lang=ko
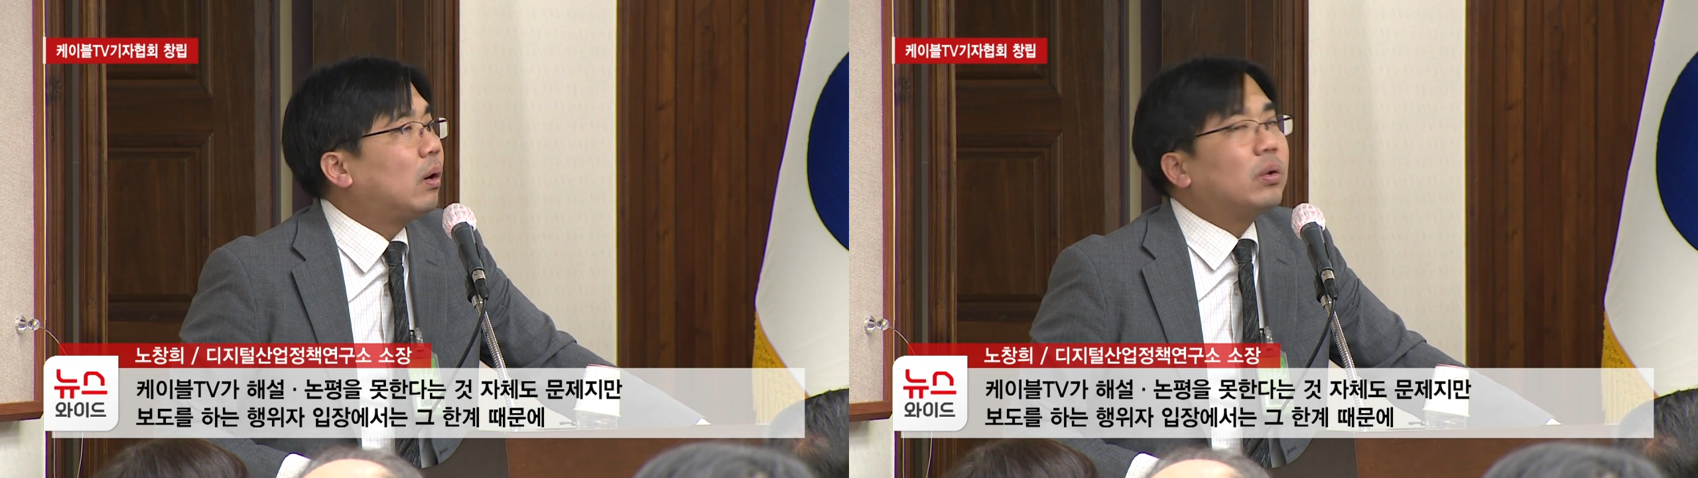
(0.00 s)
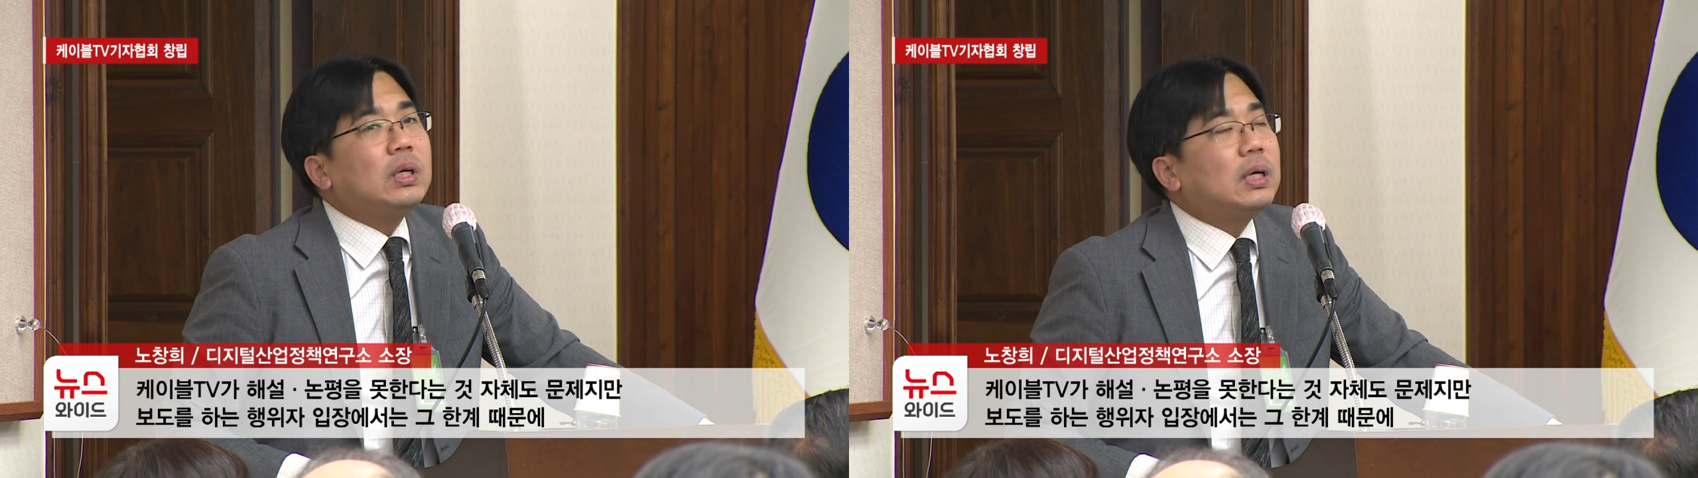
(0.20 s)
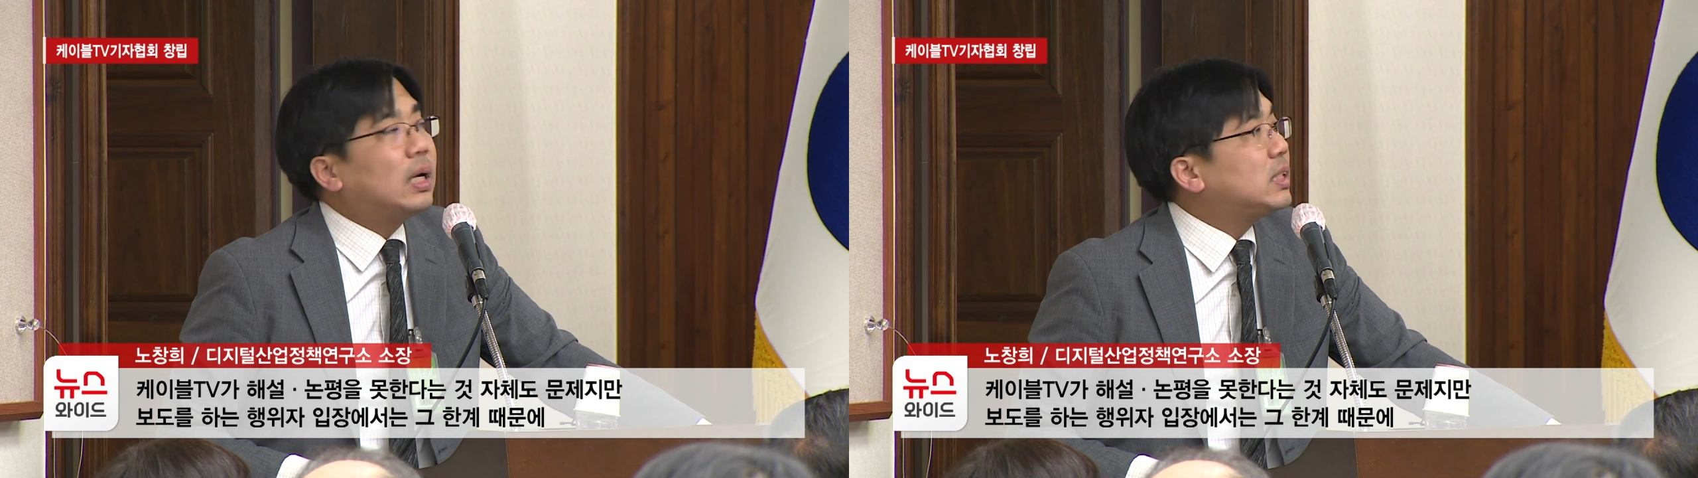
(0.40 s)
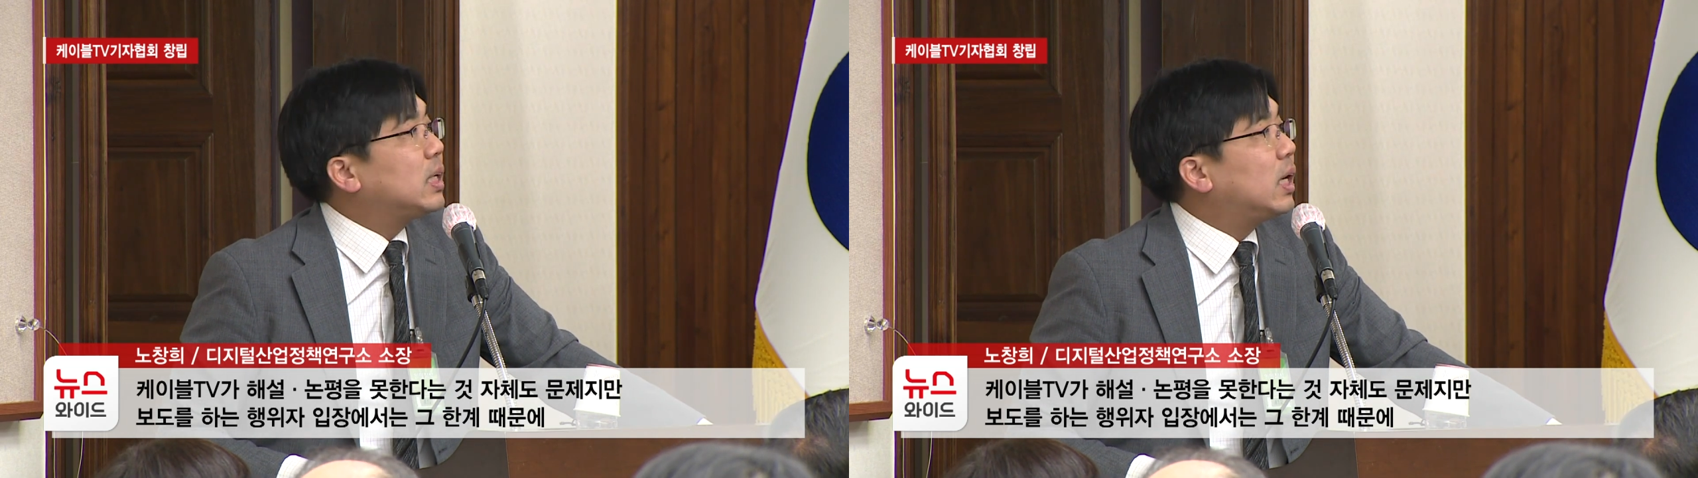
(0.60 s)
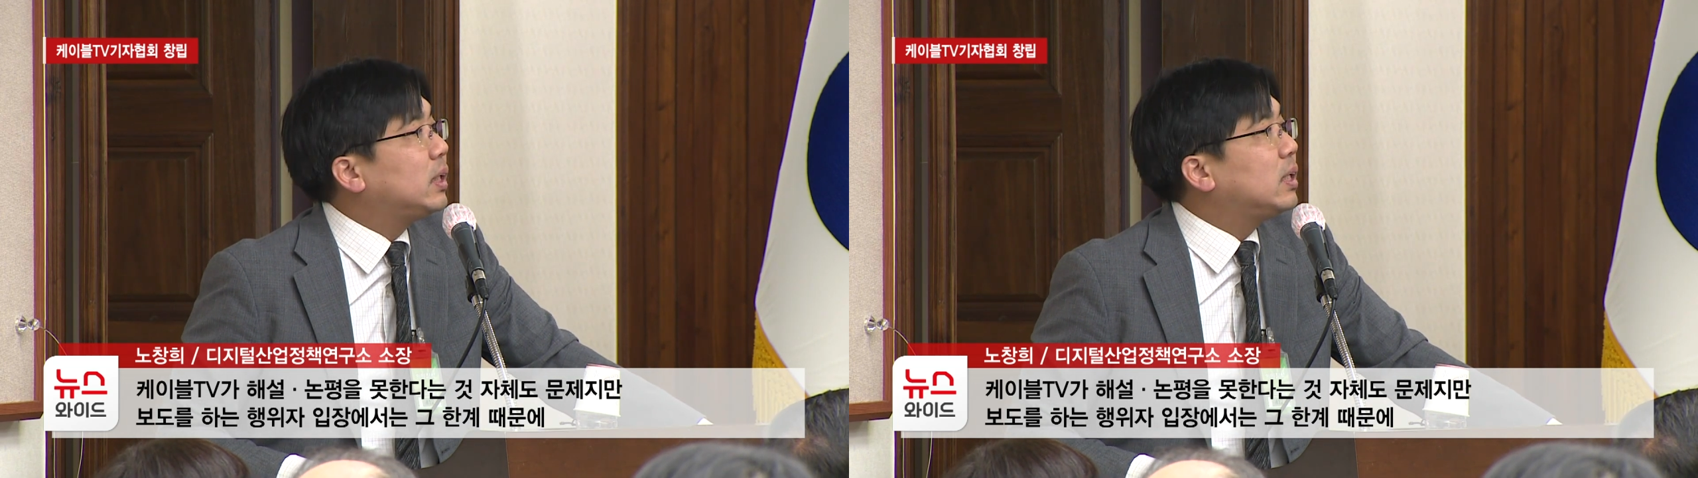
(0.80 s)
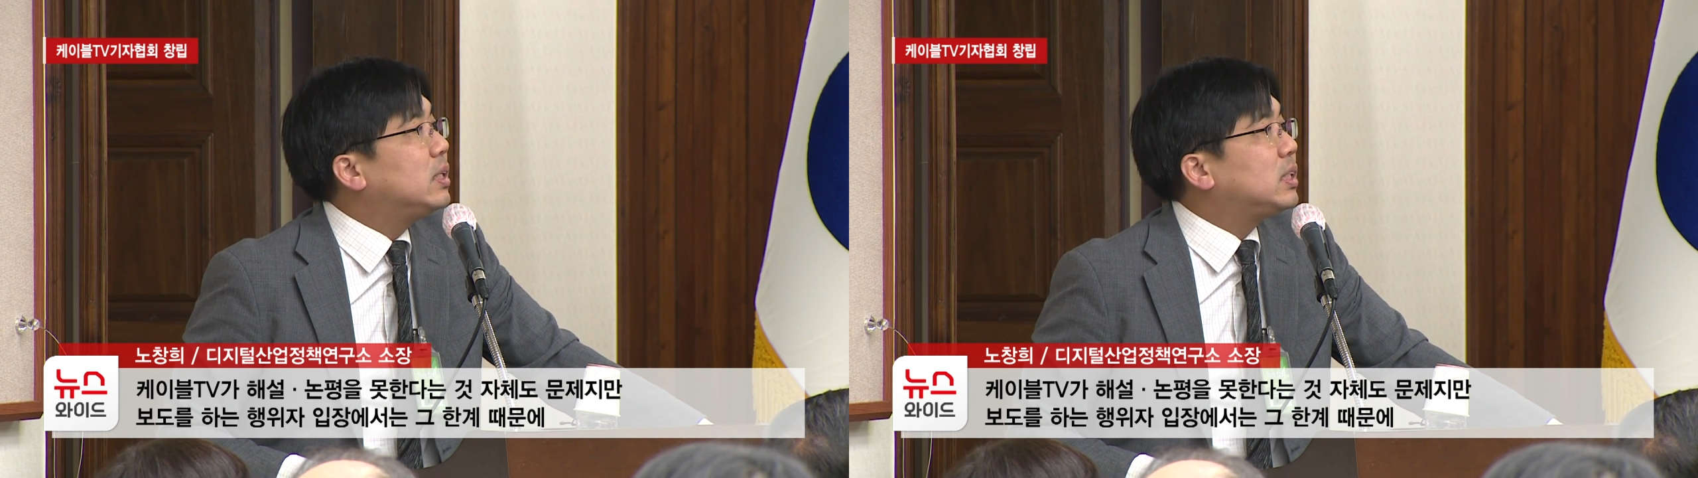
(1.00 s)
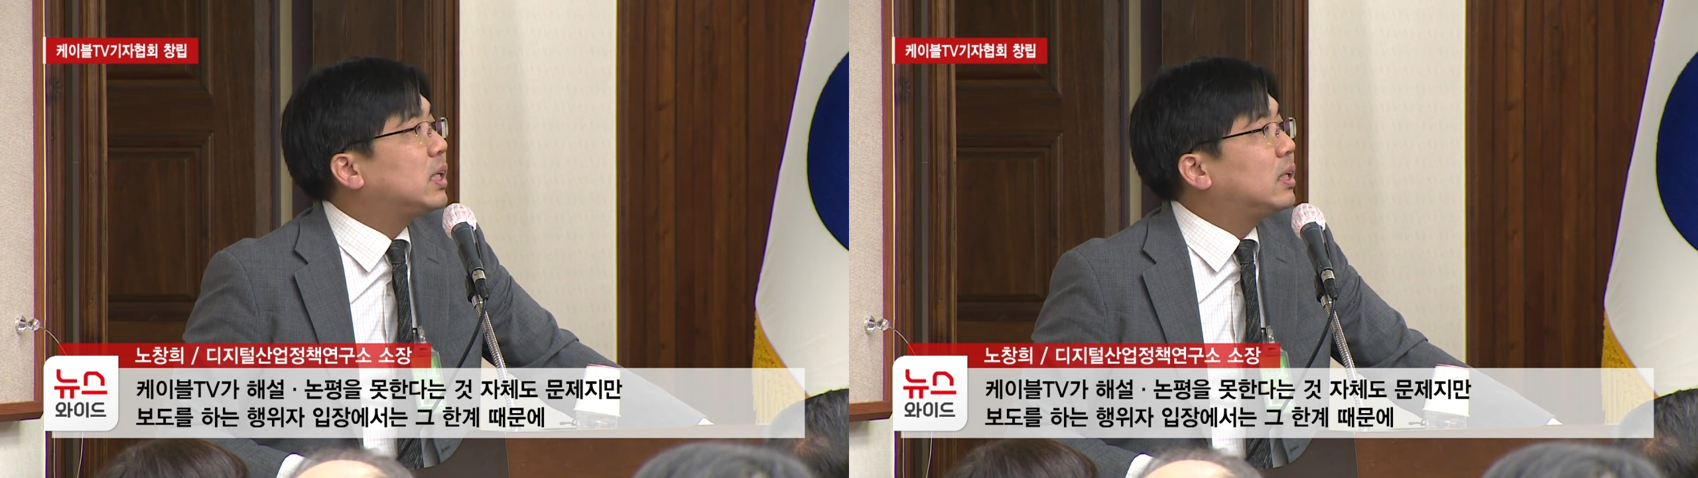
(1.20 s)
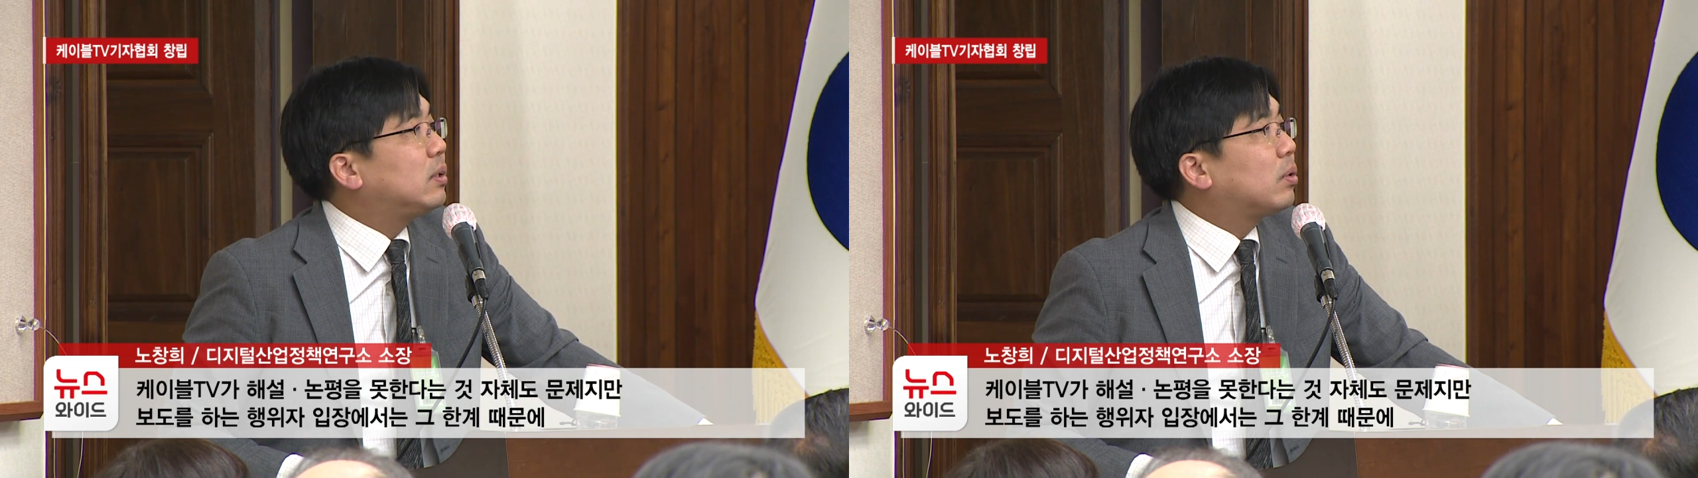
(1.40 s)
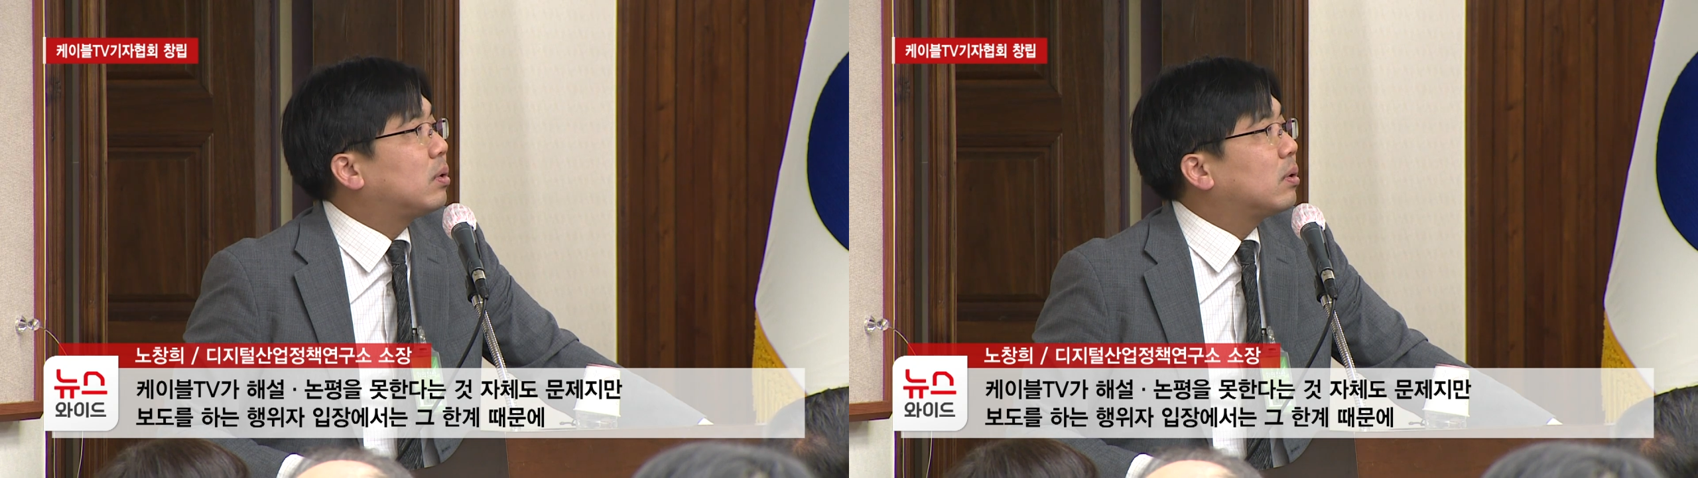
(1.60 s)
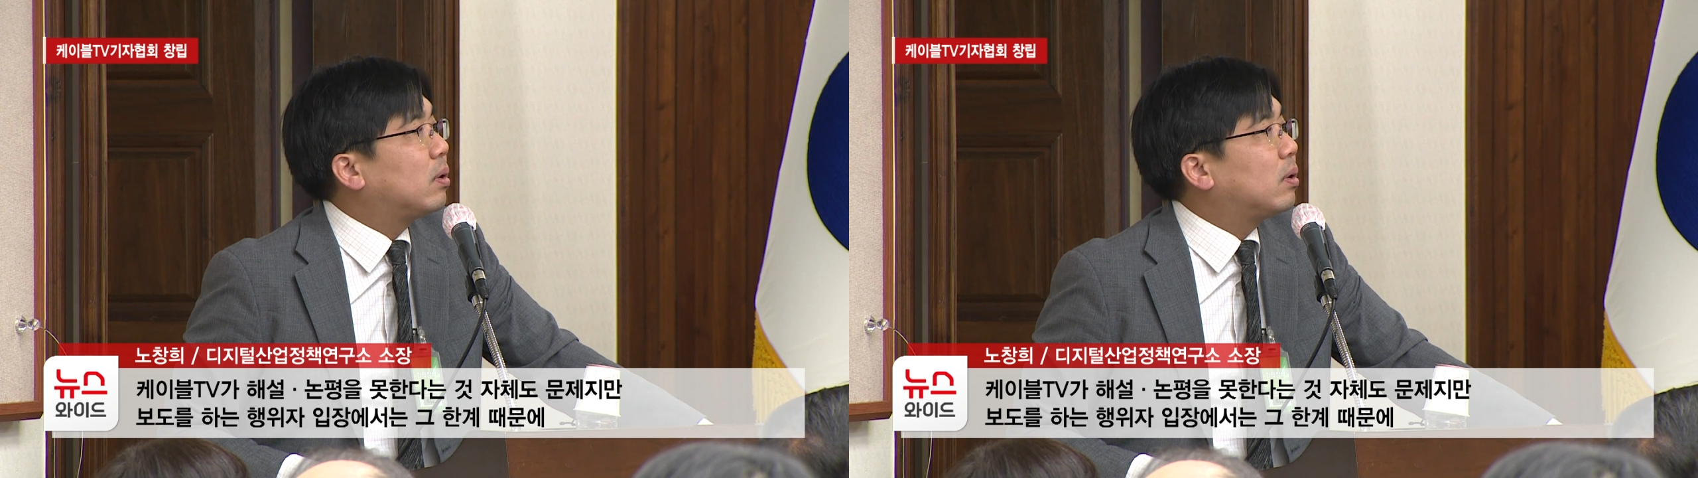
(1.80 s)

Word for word: 어디까지 해야 되는지라는 어떤